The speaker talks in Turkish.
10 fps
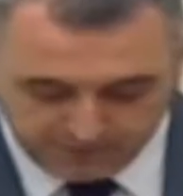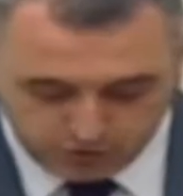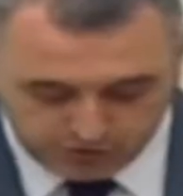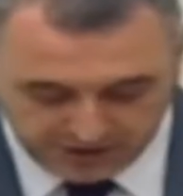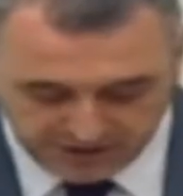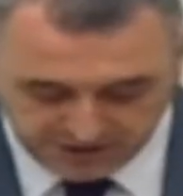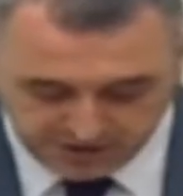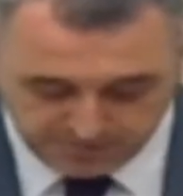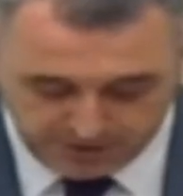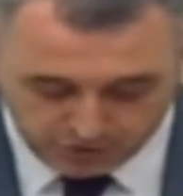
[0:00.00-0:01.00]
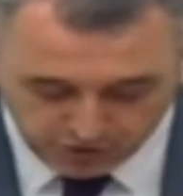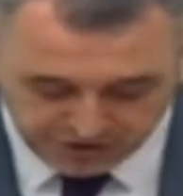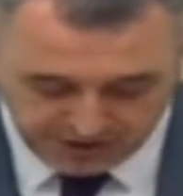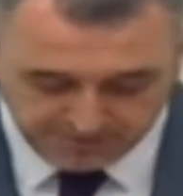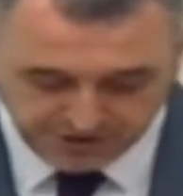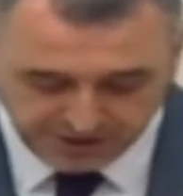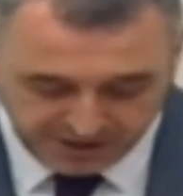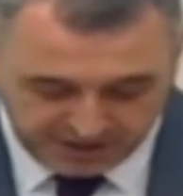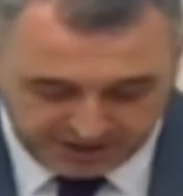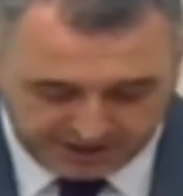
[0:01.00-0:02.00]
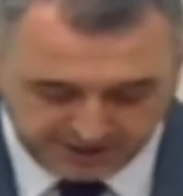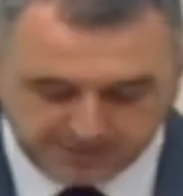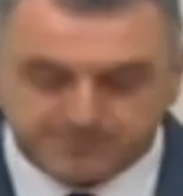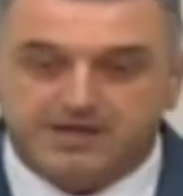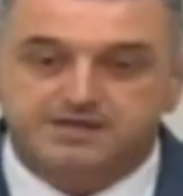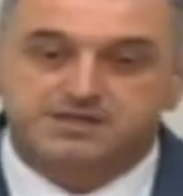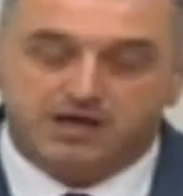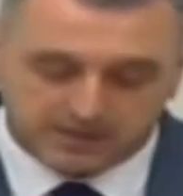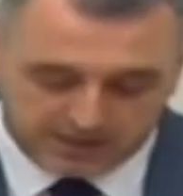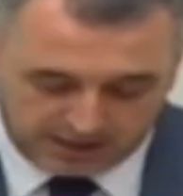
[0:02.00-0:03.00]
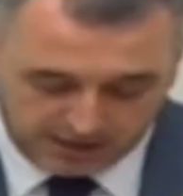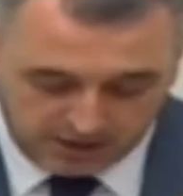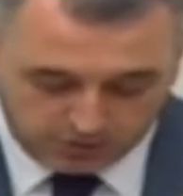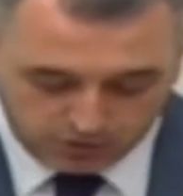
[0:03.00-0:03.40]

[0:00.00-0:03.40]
büyük geliştirme göstermiş, eğitimden sağlığa,